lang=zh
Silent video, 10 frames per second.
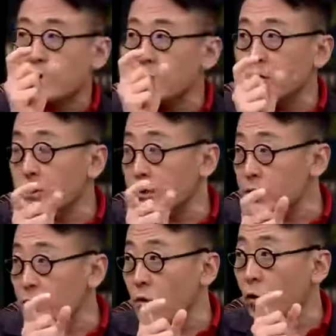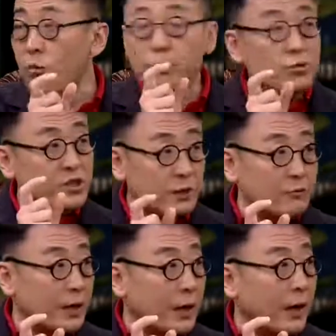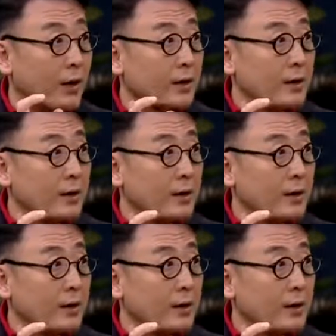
说其实这个恐怖行为啊，